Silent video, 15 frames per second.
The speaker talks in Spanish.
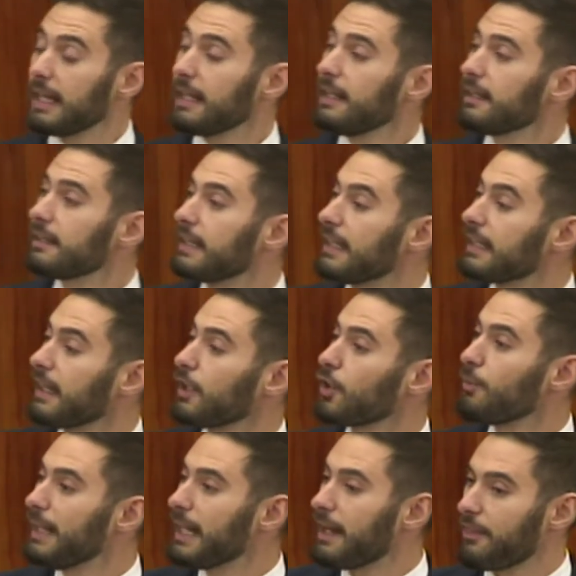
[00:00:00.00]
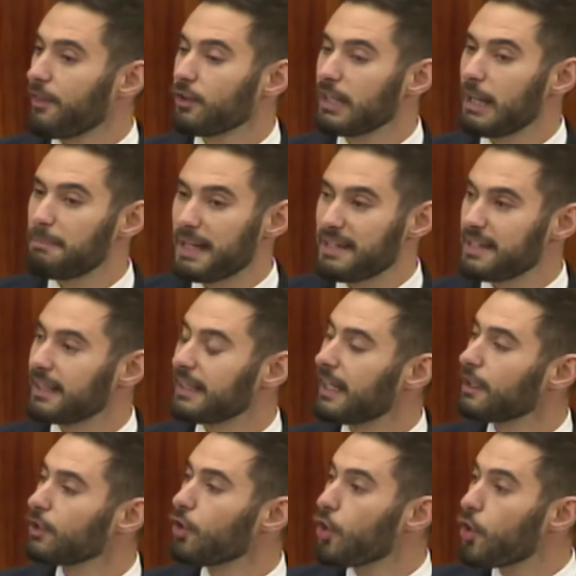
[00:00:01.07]
que tendrán obligación de
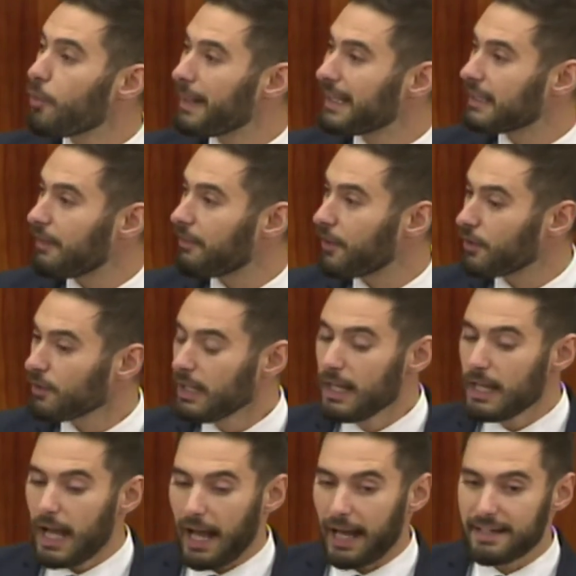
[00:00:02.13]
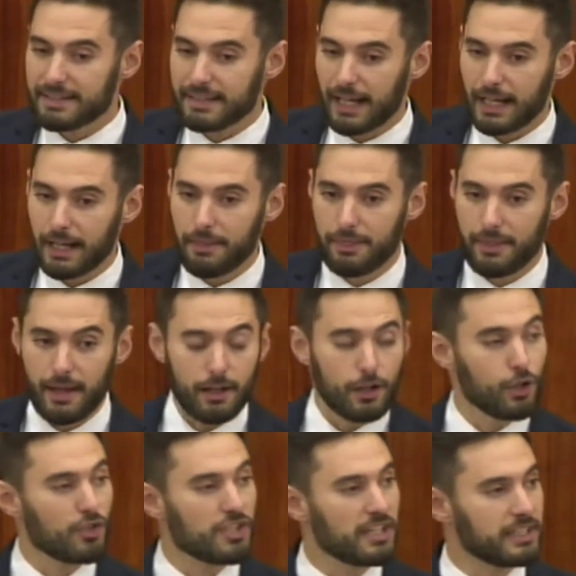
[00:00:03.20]
presentar documentación a esta
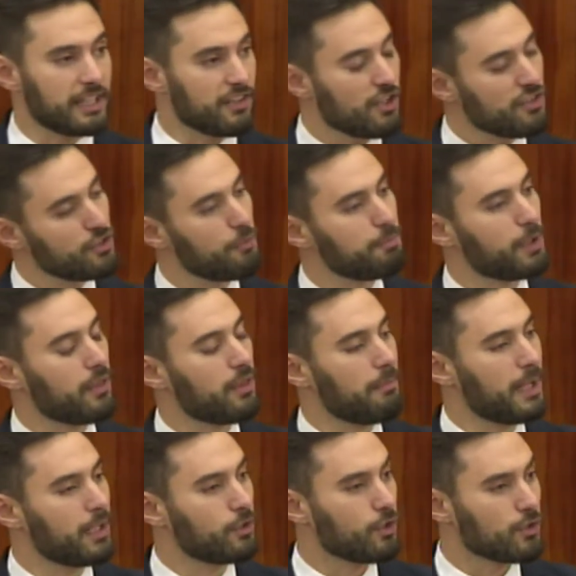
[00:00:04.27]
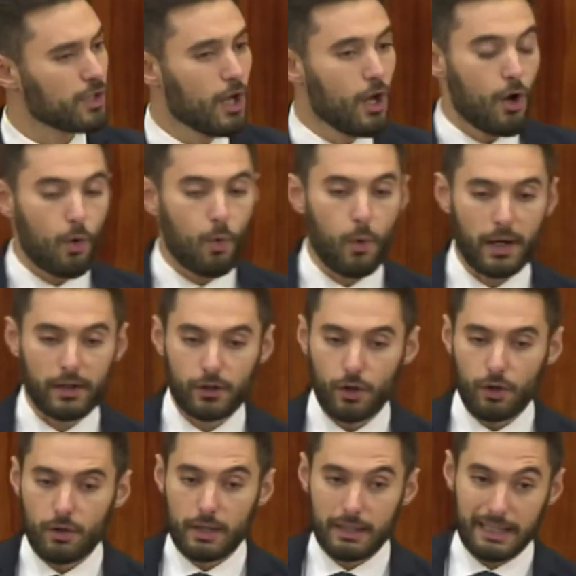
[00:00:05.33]
agencia los interesados en los procedimientos,
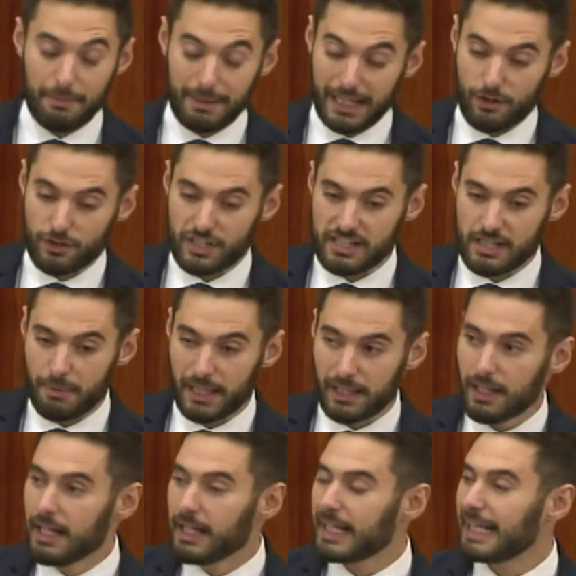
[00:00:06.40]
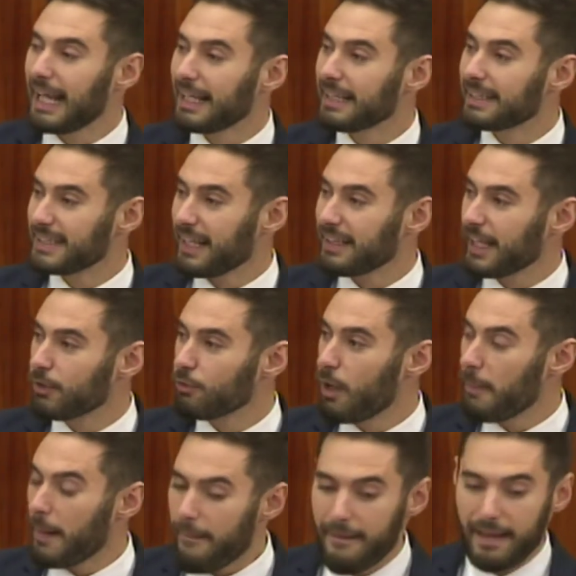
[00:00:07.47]
cuando debería usted saber que la Ley
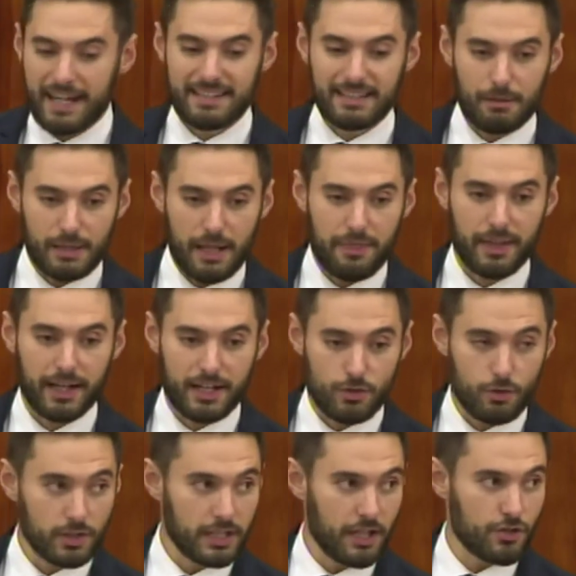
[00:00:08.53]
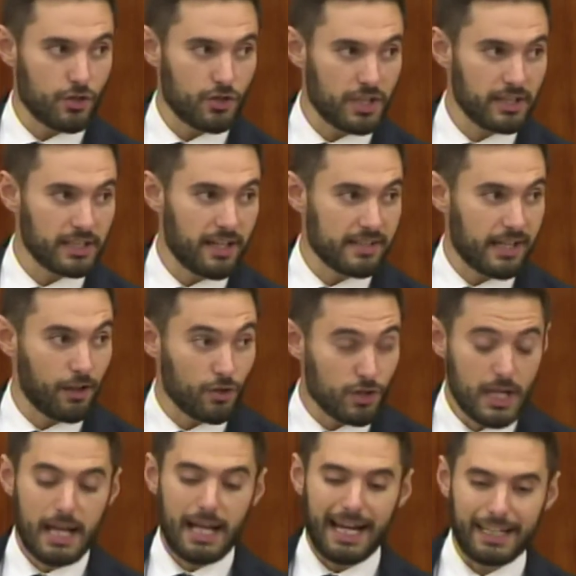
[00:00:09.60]
39 establece que es un derecho a los
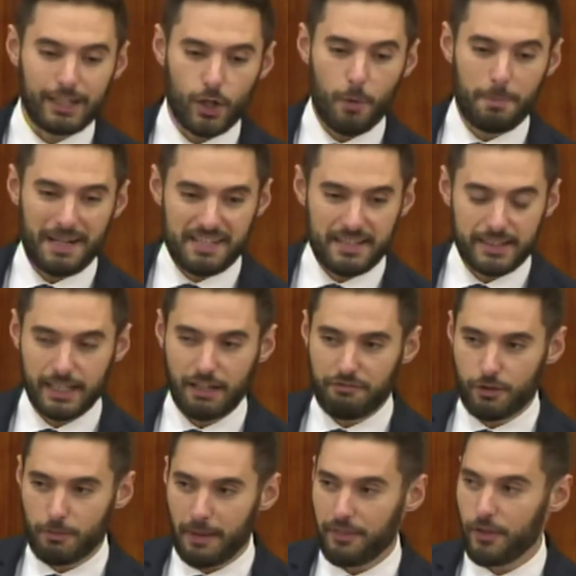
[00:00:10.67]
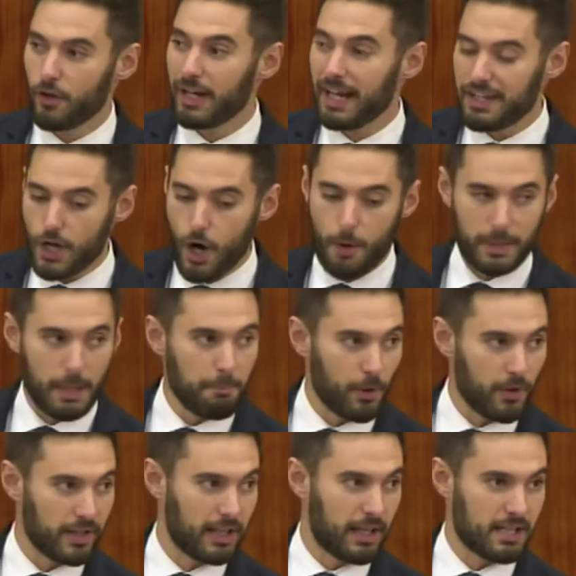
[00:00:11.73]
interesados el no presentar información que ya obre en
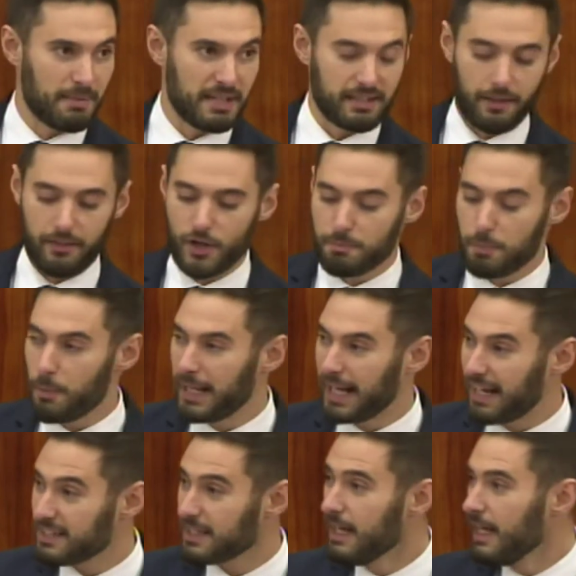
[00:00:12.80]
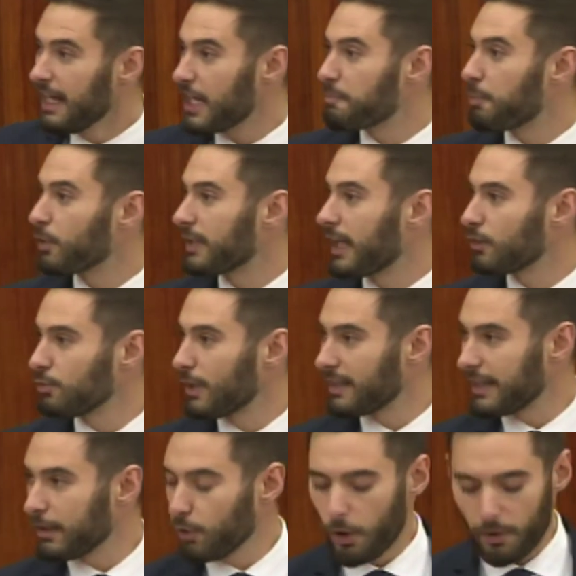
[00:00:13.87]
poder las administraciones públicas. Es, por tanto, un
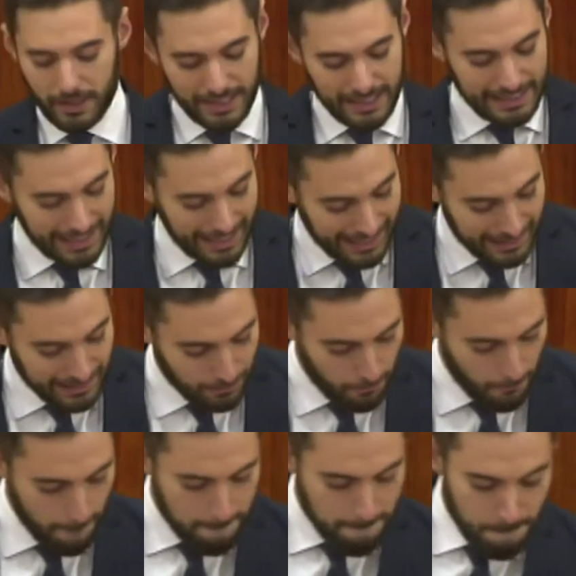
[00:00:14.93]
artículo ilegal.